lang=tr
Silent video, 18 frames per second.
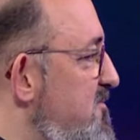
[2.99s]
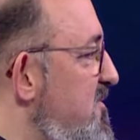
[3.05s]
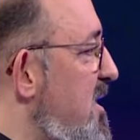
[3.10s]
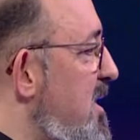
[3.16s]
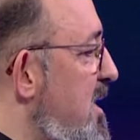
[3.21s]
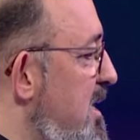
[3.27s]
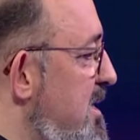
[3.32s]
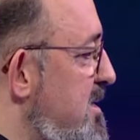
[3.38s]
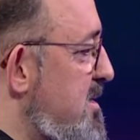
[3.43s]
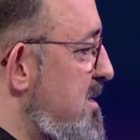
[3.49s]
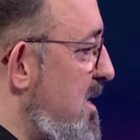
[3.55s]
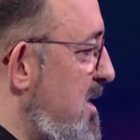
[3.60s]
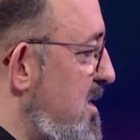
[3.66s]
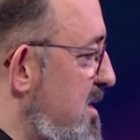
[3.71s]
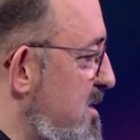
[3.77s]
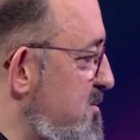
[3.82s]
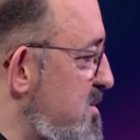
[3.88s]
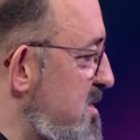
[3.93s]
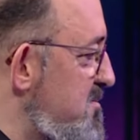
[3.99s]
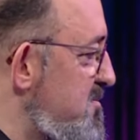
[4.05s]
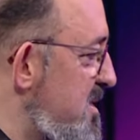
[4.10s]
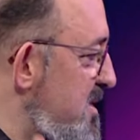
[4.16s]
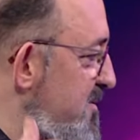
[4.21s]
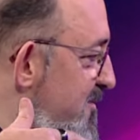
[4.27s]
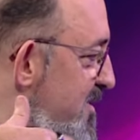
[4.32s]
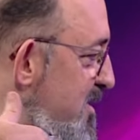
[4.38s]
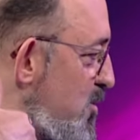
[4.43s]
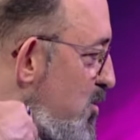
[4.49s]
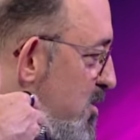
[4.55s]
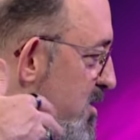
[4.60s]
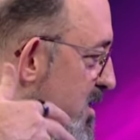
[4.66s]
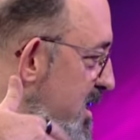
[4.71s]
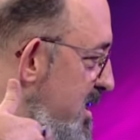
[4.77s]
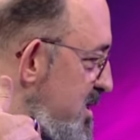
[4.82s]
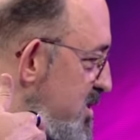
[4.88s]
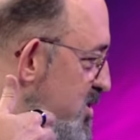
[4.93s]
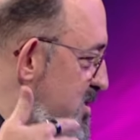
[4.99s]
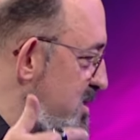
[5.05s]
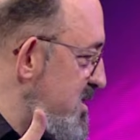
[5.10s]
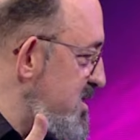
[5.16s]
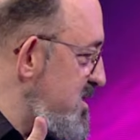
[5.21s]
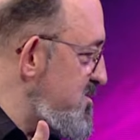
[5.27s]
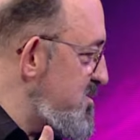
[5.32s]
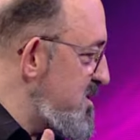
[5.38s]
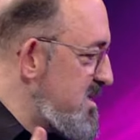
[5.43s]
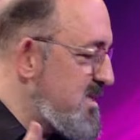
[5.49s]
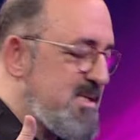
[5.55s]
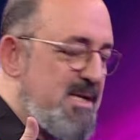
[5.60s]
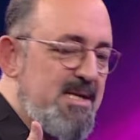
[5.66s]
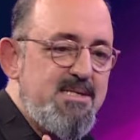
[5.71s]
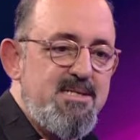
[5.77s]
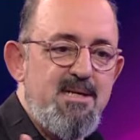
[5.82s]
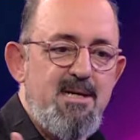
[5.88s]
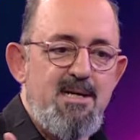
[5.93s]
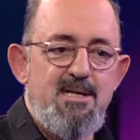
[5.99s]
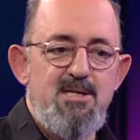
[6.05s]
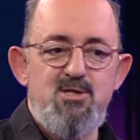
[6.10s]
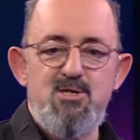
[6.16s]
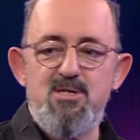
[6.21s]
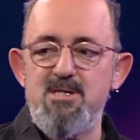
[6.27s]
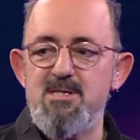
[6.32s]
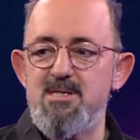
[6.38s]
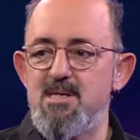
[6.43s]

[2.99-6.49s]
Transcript: ve hatıralarımızın bir video kayıt cihazı, bir ses kayıt cihazı